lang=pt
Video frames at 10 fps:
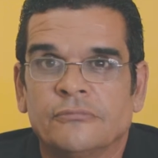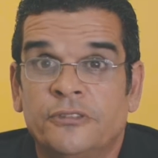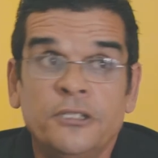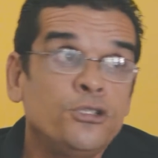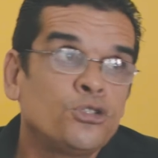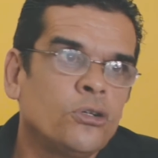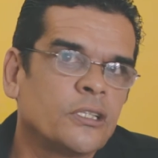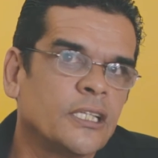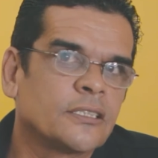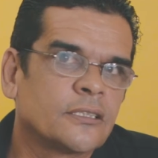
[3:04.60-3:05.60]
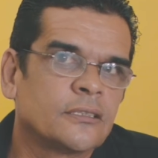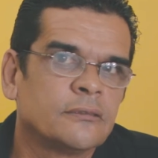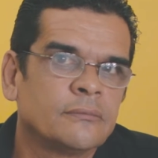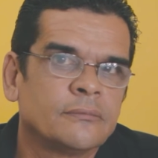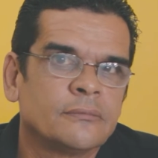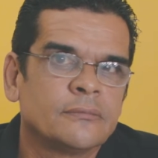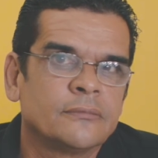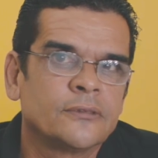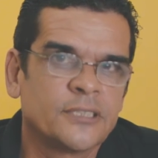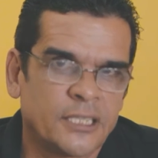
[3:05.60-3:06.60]
Filho de Jonas,
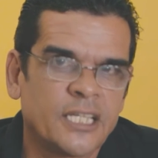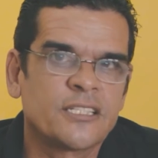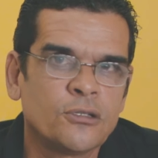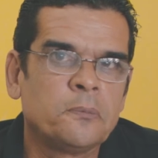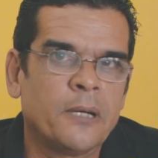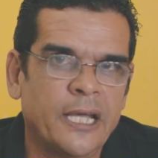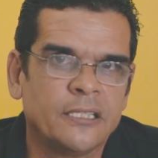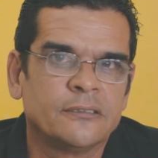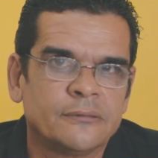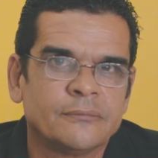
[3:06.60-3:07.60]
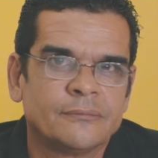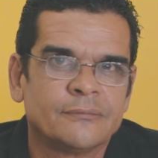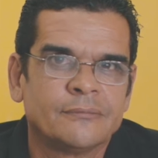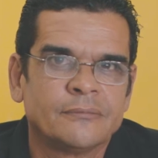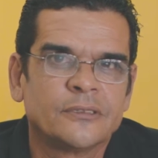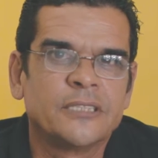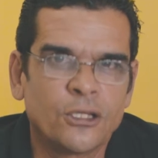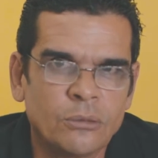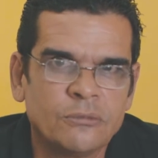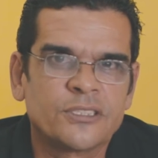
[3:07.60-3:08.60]
sei quem é seu pai, sei
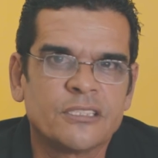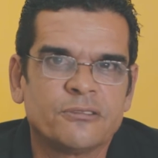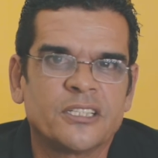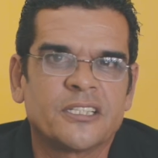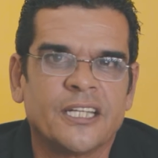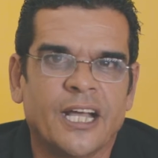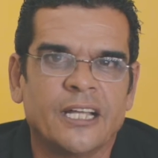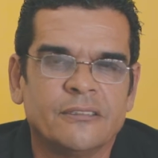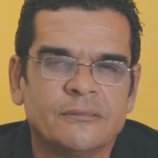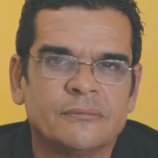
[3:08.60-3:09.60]
como você foi criado.